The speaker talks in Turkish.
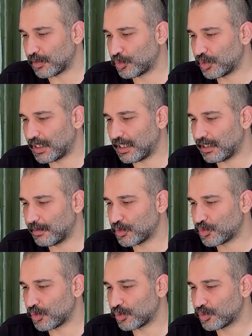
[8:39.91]
Ya Türkiye
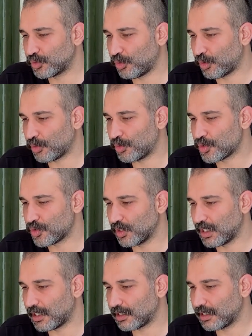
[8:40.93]
gibi çok zor
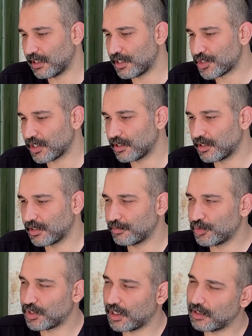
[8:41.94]
koşullarda yaşadığın,
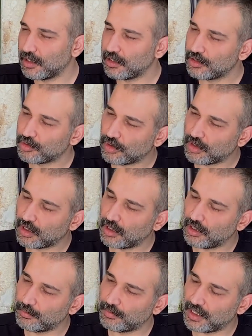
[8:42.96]
mücadelenin çok
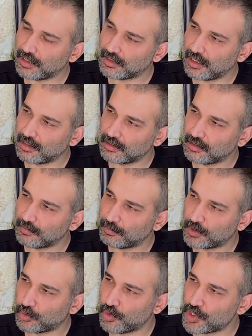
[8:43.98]
e, bazen
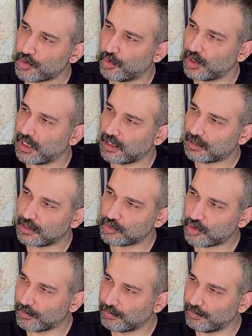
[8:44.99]
psikolojik olarak da
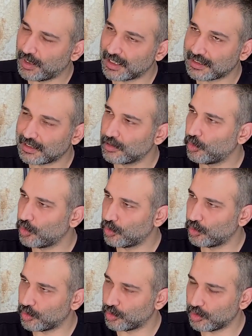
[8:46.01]
çok baskın
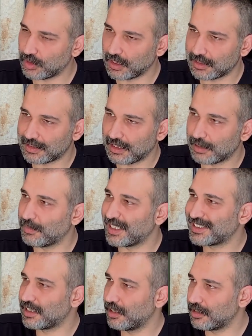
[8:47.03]
olduğu ya da seni
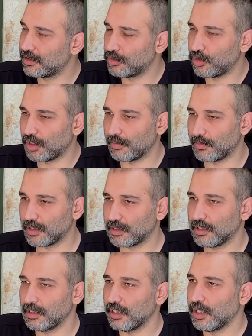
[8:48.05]
baskıladığı
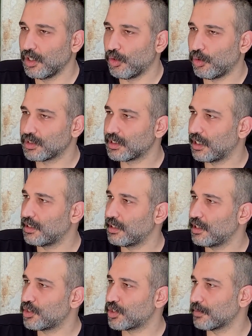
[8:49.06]
dönemlerde o
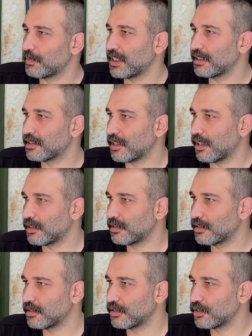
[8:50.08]
sahneye çıkıp iki
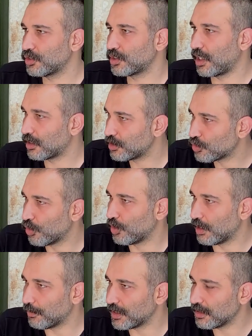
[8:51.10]
saat şarkı
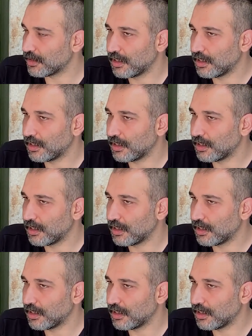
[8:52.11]
söylemek